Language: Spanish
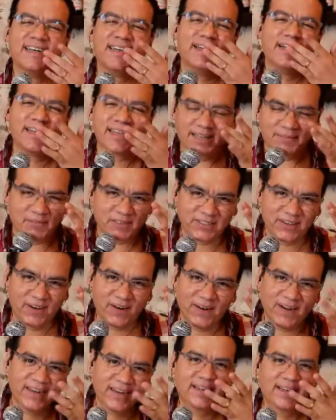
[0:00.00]
¿Qué
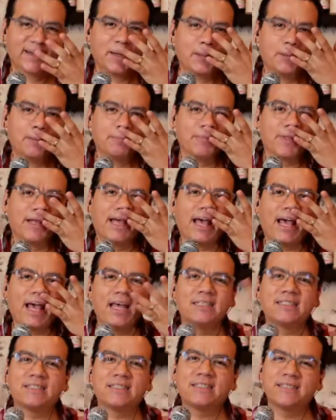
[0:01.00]
pasó?
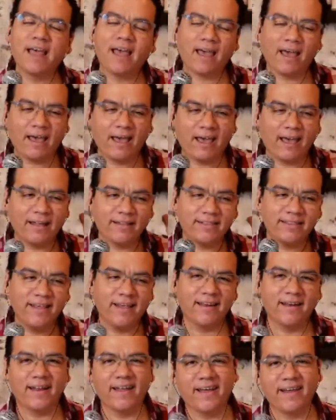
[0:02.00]
Este,
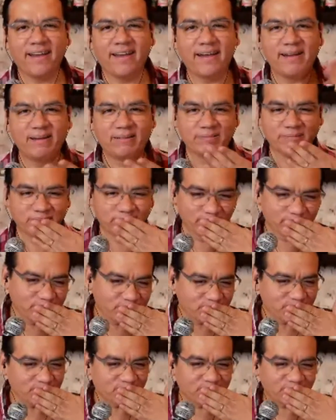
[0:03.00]
tiene...
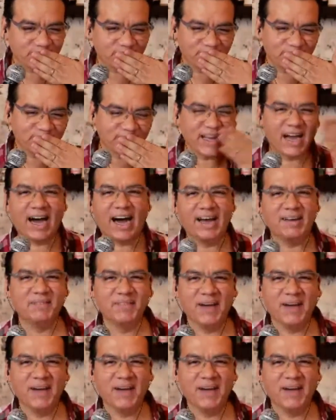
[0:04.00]
Ay, me,